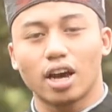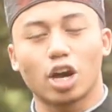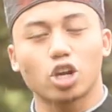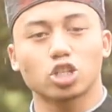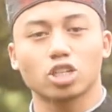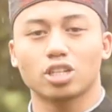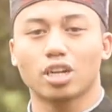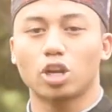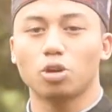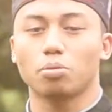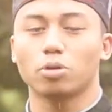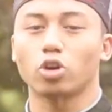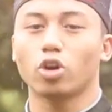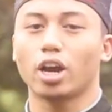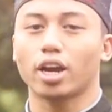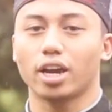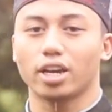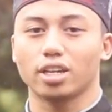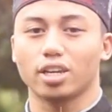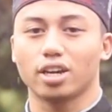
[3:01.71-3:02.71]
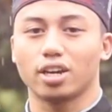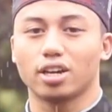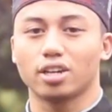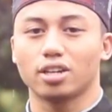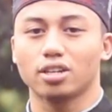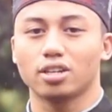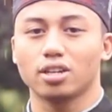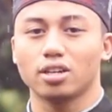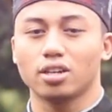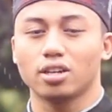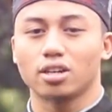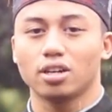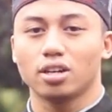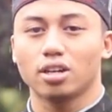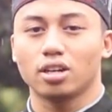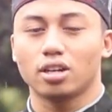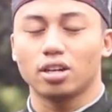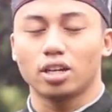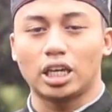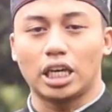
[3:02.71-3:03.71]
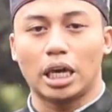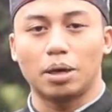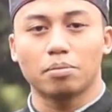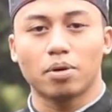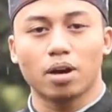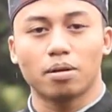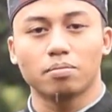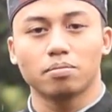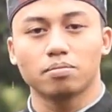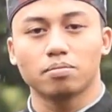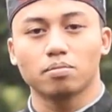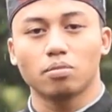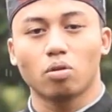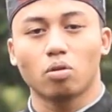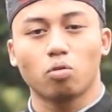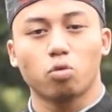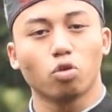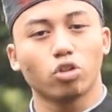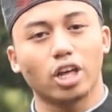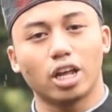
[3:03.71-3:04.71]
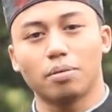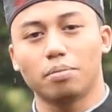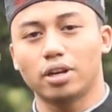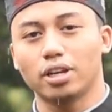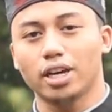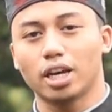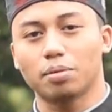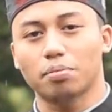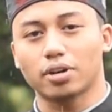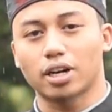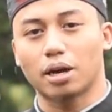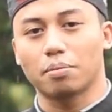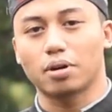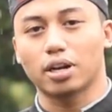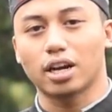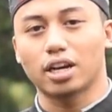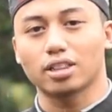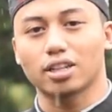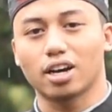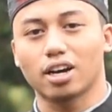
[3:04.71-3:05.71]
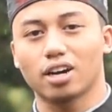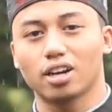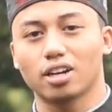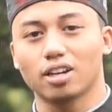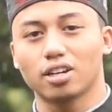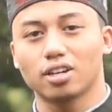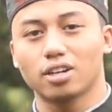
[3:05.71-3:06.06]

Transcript: harus selalu mendoakannya. Imam Fudail bin Iyad pernah berkata,